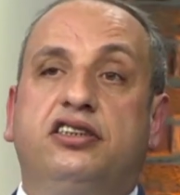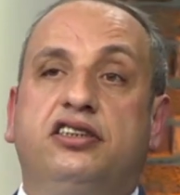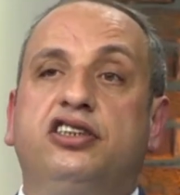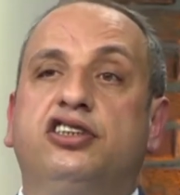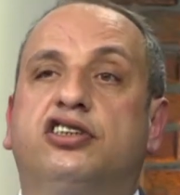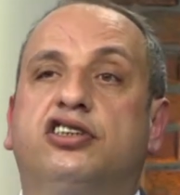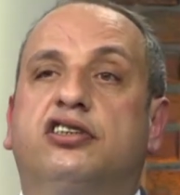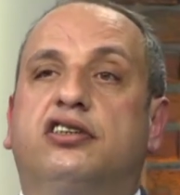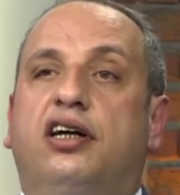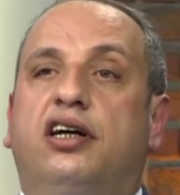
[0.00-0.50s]

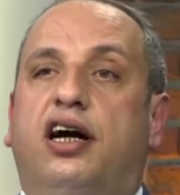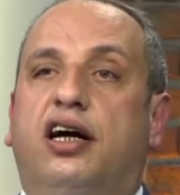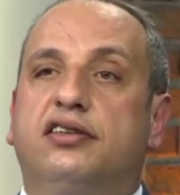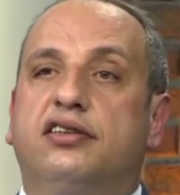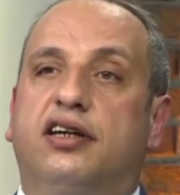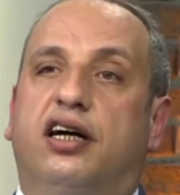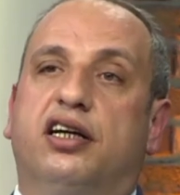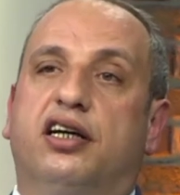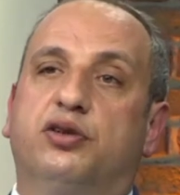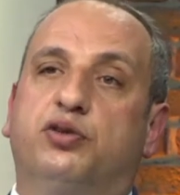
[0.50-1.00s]
diş
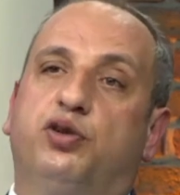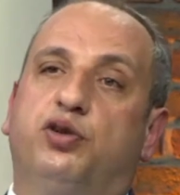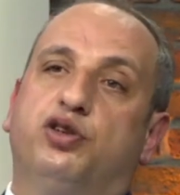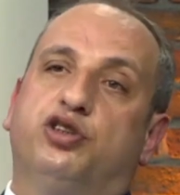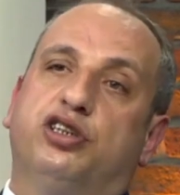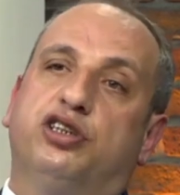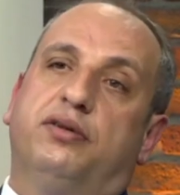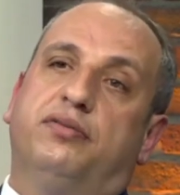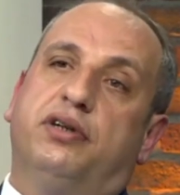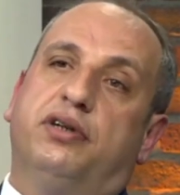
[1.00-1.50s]
kadar
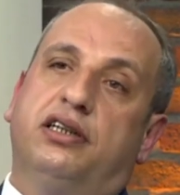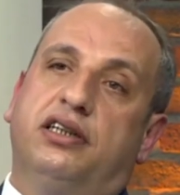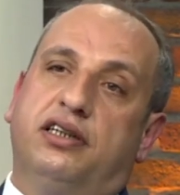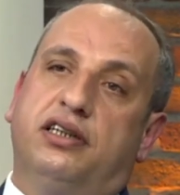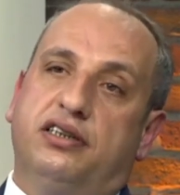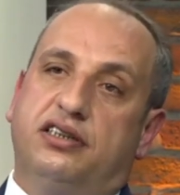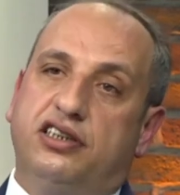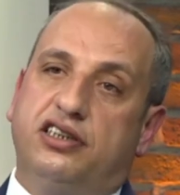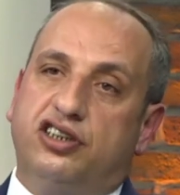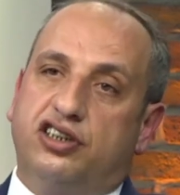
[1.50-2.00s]
kocam e,